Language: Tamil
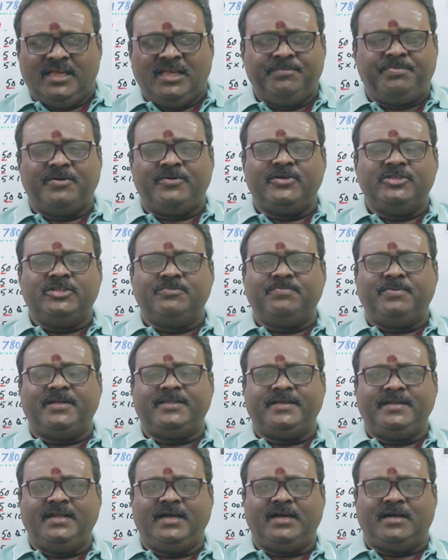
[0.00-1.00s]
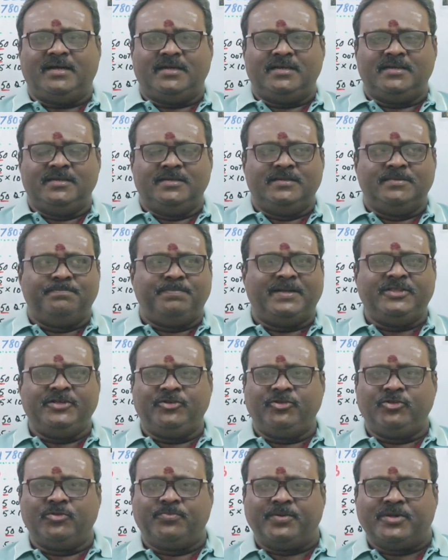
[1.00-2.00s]
இப்போ வந்து பார்த்திங்கன்னா
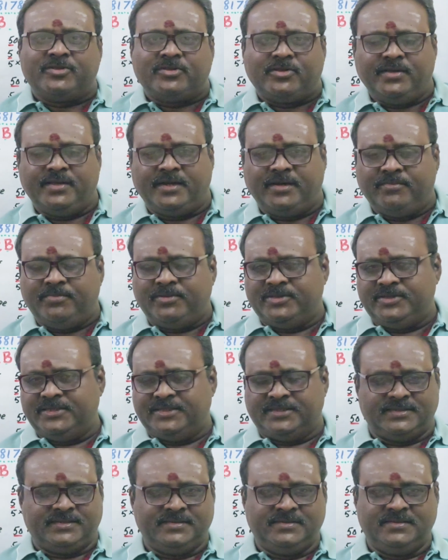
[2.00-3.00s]
பதிற்று பத்து என்பது